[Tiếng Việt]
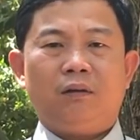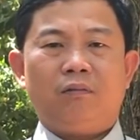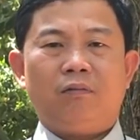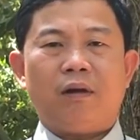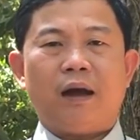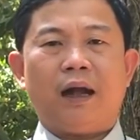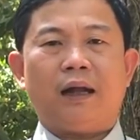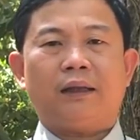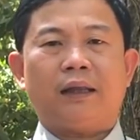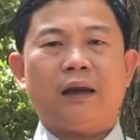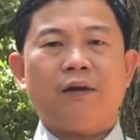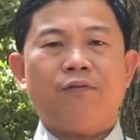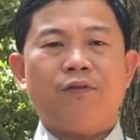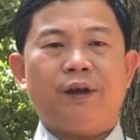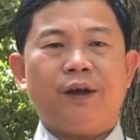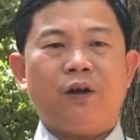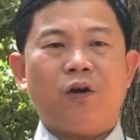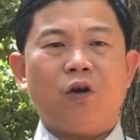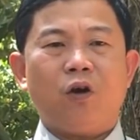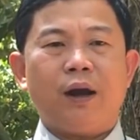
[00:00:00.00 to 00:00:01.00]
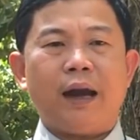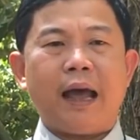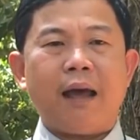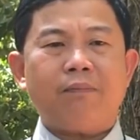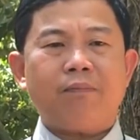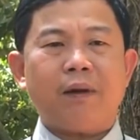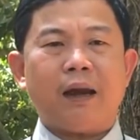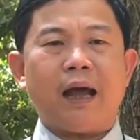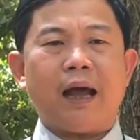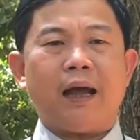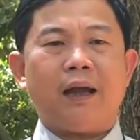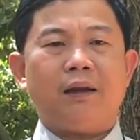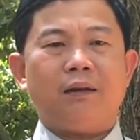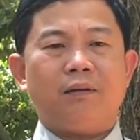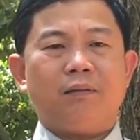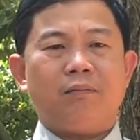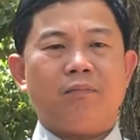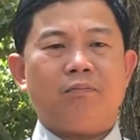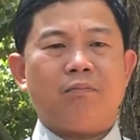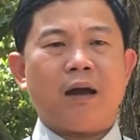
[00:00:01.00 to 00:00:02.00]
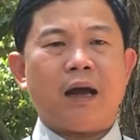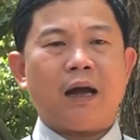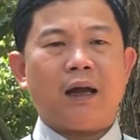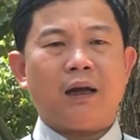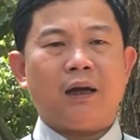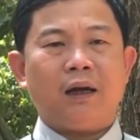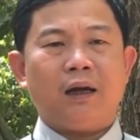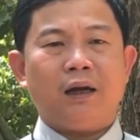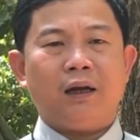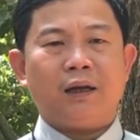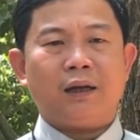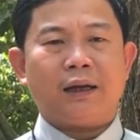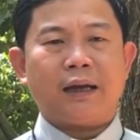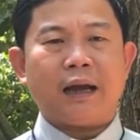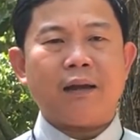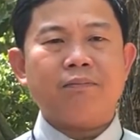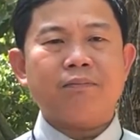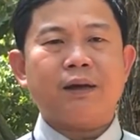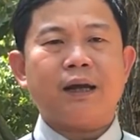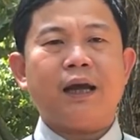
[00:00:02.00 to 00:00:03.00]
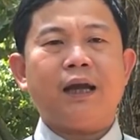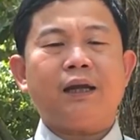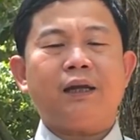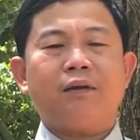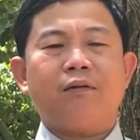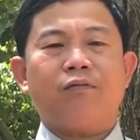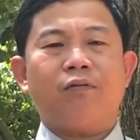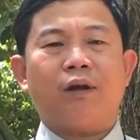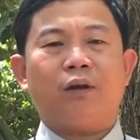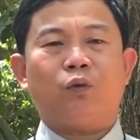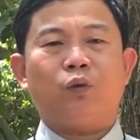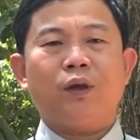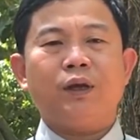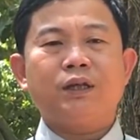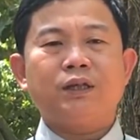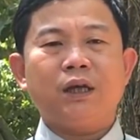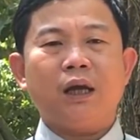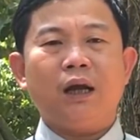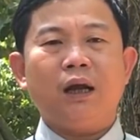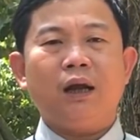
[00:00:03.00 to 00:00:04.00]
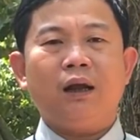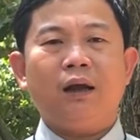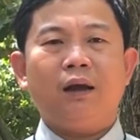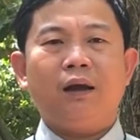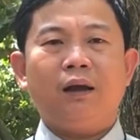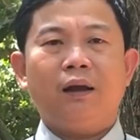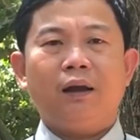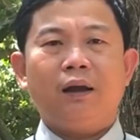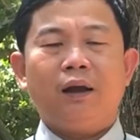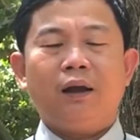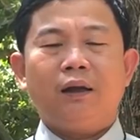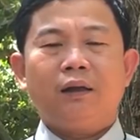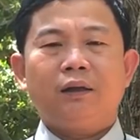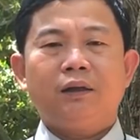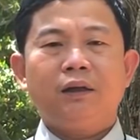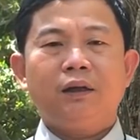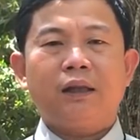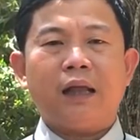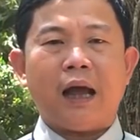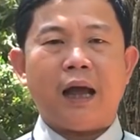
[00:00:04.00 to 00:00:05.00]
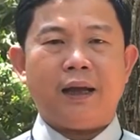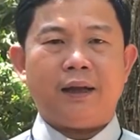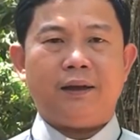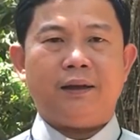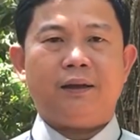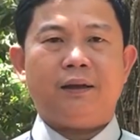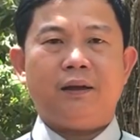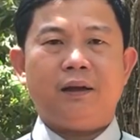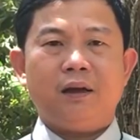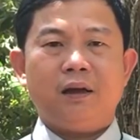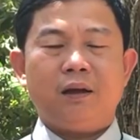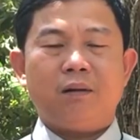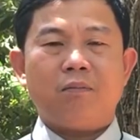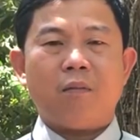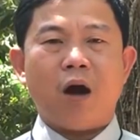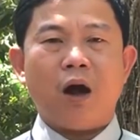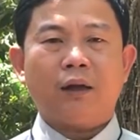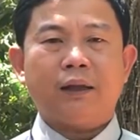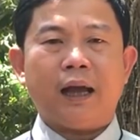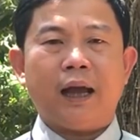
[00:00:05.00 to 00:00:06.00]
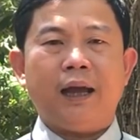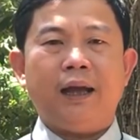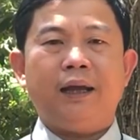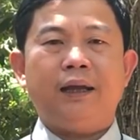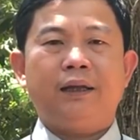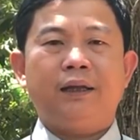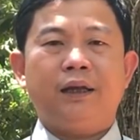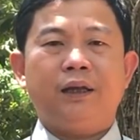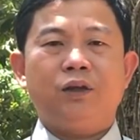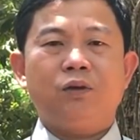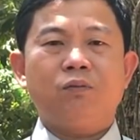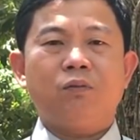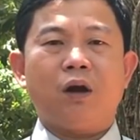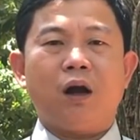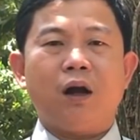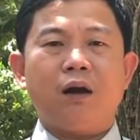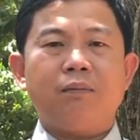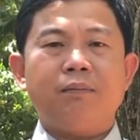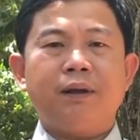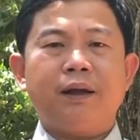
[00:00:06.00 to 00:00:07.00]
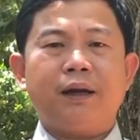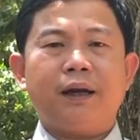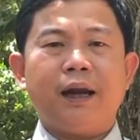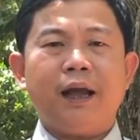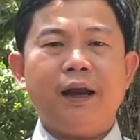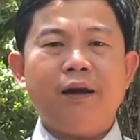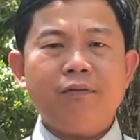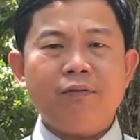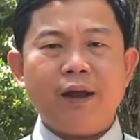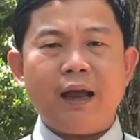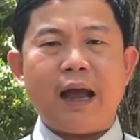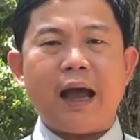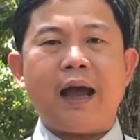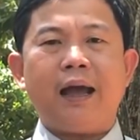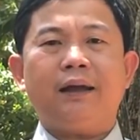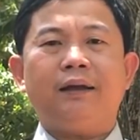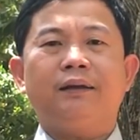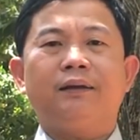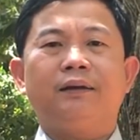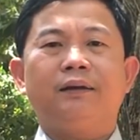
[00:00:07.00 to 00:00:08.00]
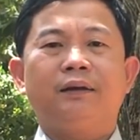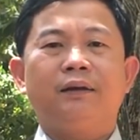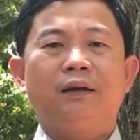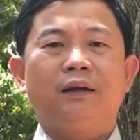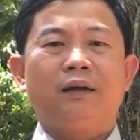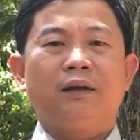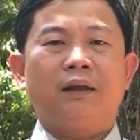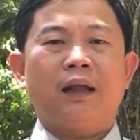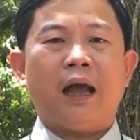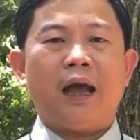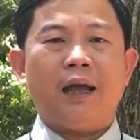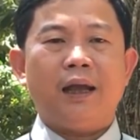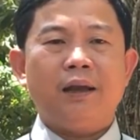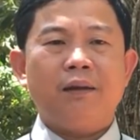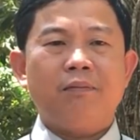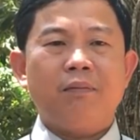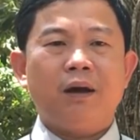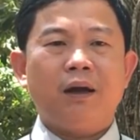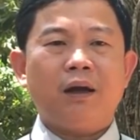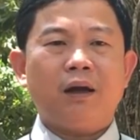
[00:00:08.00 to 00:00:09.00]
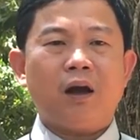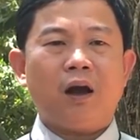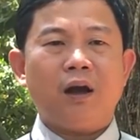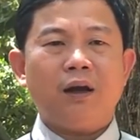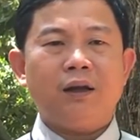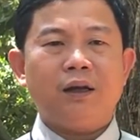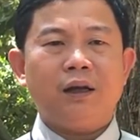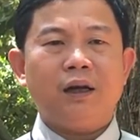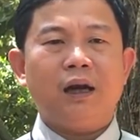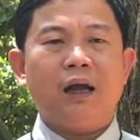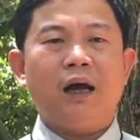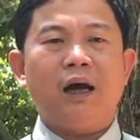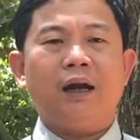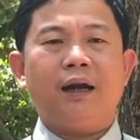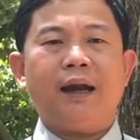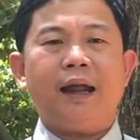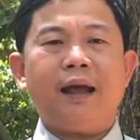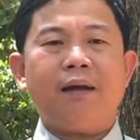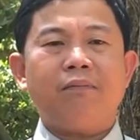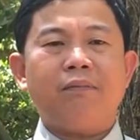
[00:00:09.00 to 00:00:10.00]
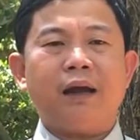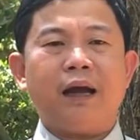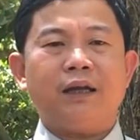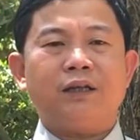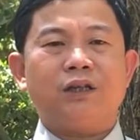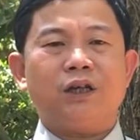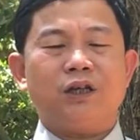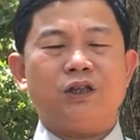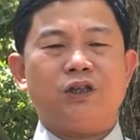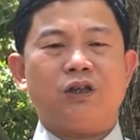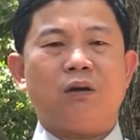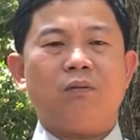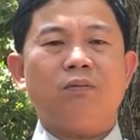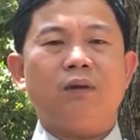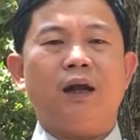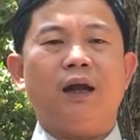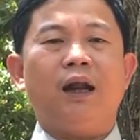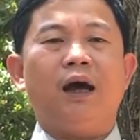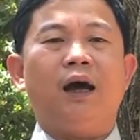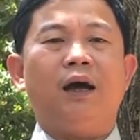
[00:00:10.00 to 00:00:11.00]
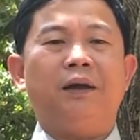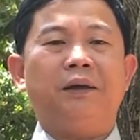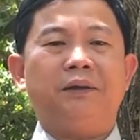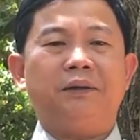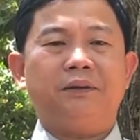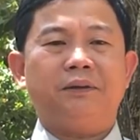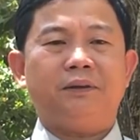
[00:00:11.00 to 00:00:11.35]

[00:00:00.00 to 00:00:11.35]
Và Thánh Phêrô đáp lại bằng lời cam kết và tuyên xưng thưa thầy bỏ thầy thì chúng con biết đến với ai thầy mới có những lời đem lại sự sống đời đời